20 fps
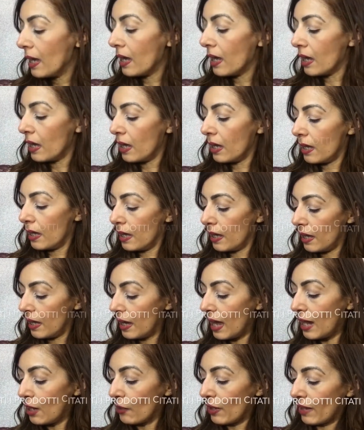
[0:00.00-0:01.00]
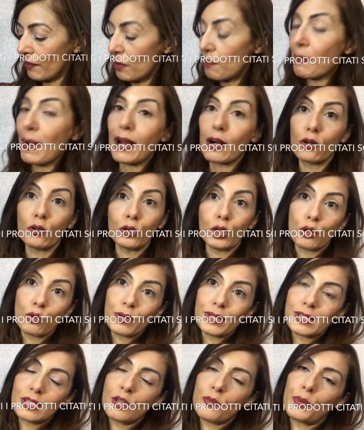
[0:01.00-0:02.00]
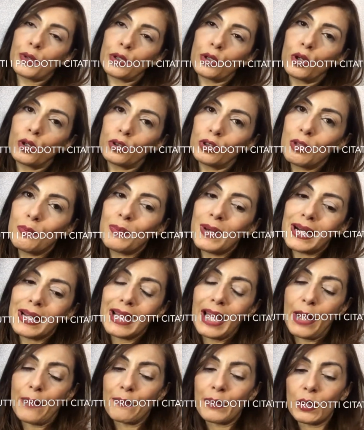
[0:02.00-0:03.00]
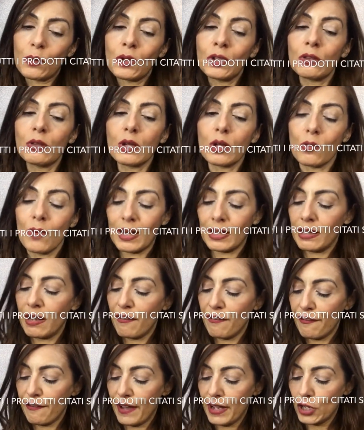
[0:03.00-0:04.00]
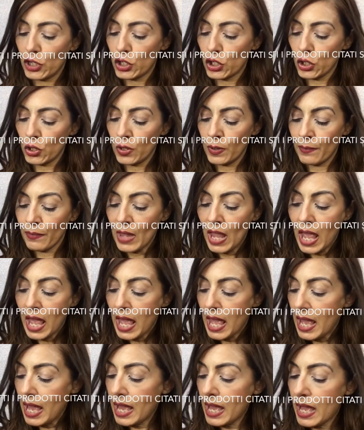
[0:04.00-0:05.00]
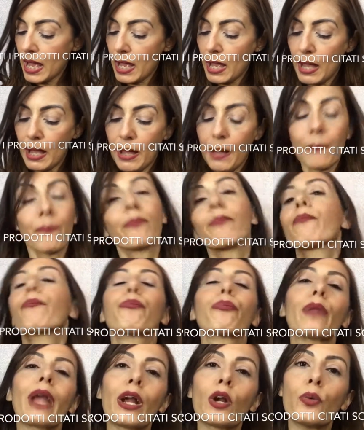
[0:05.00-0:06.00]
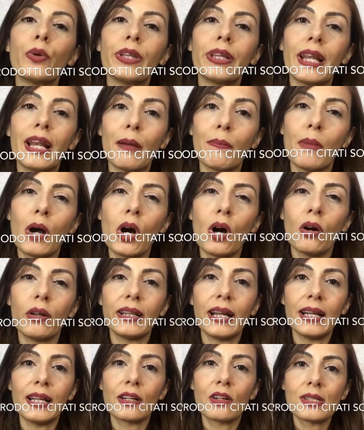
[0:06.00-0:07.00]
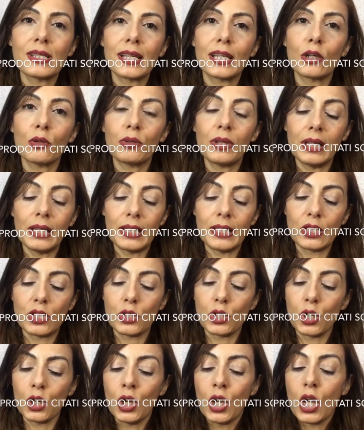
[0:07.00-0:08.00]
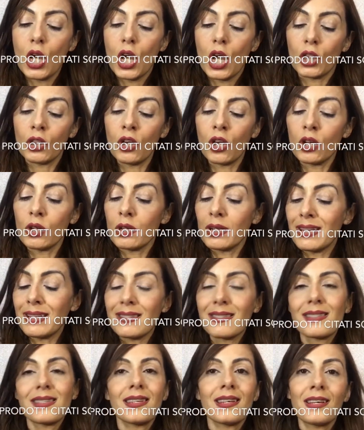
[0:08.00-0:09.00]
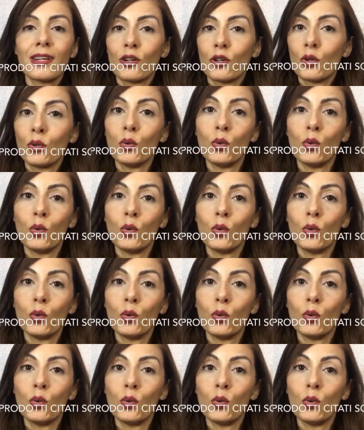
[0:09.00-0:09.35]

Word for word: Uh, allora vi parlo di questi prodotti perché per quanto riguarda il fashion ehm, e quindi la moda, le cose che utilizzo, non inserirò